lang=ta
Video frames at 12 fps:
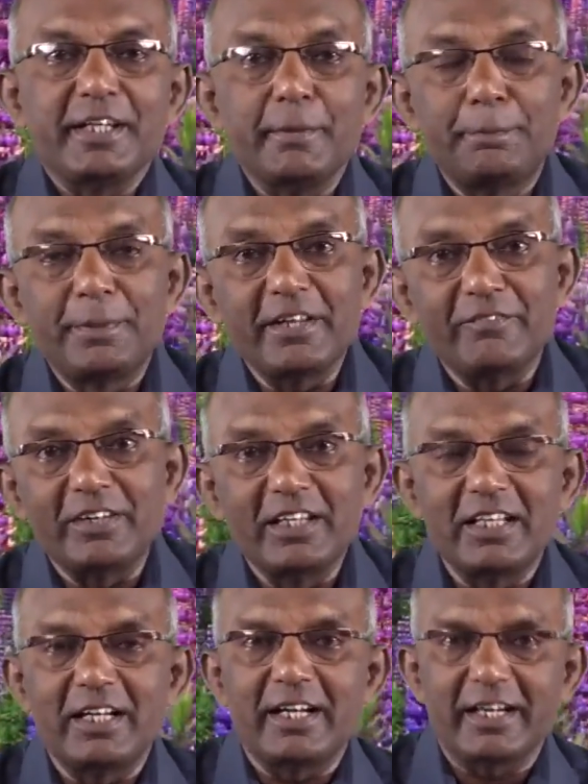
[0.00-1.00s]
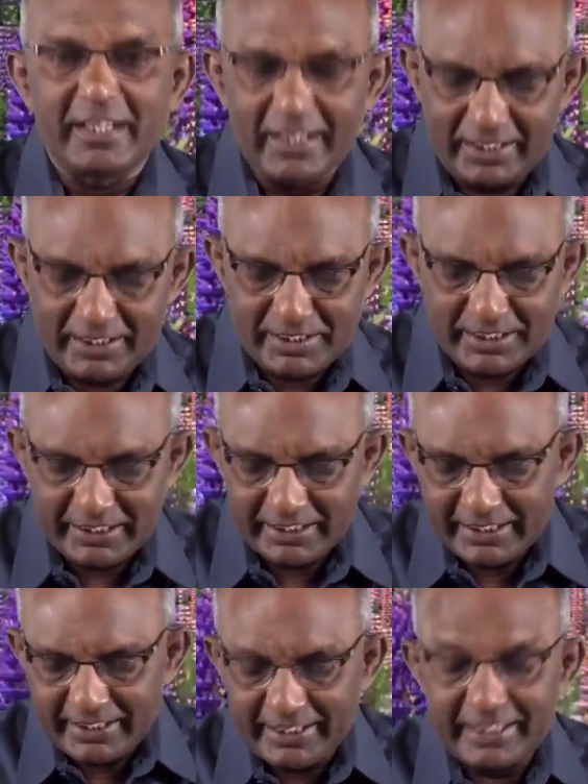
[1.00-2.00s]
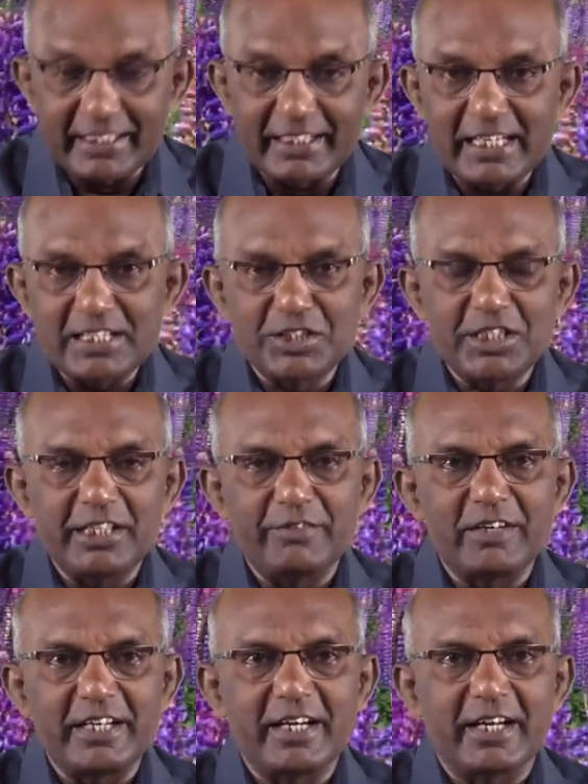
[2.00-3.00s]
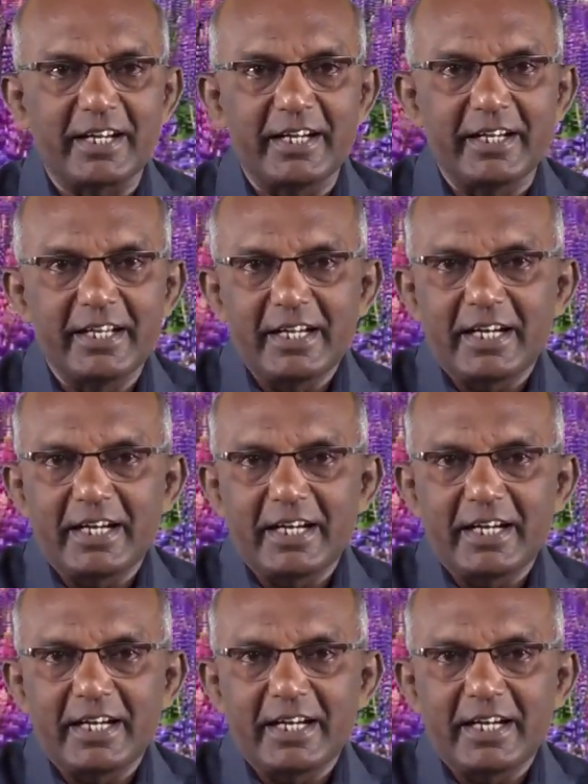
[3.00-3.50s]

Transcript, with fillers: எப்படி விடுதலை அடைகிறது என்று இந்த நற்செய்தி வழியாக